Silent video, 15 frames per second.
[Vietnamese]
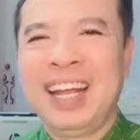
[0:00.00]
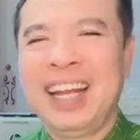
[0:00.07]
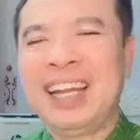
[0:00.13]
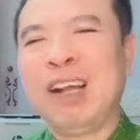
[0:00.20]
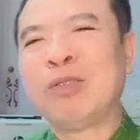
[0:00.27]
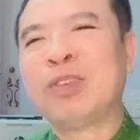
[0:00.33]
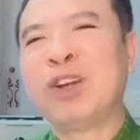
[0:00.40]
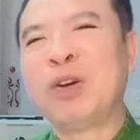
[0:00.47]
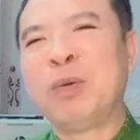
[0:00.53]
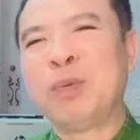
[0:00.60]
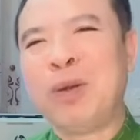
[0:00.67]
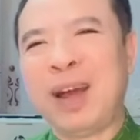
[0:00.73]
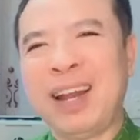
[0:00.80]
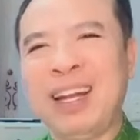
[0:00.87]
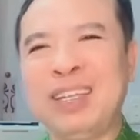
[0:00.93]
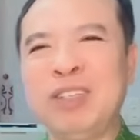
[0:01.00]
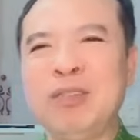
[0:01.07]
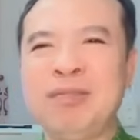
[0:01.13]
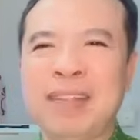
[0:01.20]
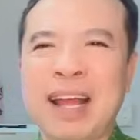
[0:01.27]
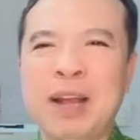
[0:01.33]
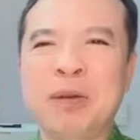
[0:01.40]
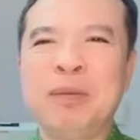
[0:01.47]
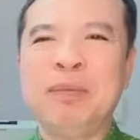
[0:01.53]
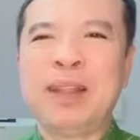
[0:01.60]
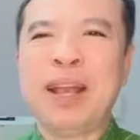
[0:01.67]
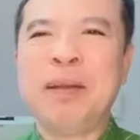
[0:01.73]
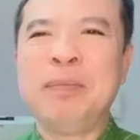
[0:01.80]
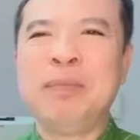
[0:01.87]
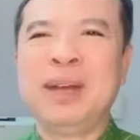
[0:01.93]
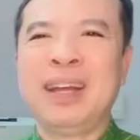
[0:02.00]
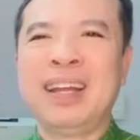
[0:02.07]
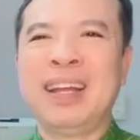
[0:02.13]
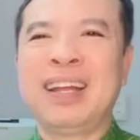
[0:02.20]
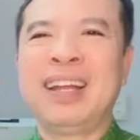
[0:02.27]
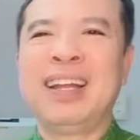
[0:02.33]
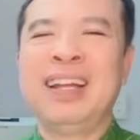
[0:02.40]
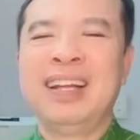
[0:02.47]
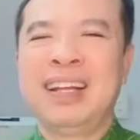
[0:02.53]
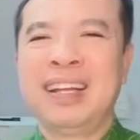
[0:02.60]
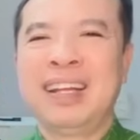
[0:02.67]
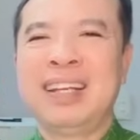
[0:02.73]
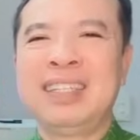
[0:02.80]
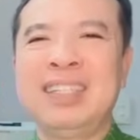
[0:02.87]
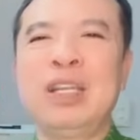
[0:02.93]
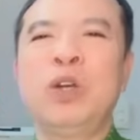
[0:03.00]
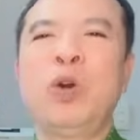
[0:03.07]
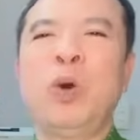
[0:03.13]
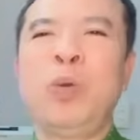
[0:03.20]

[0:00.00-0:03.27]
Ờ, đọc cho cộng đoàn để chúng ta cũng thêm ờ, ờ,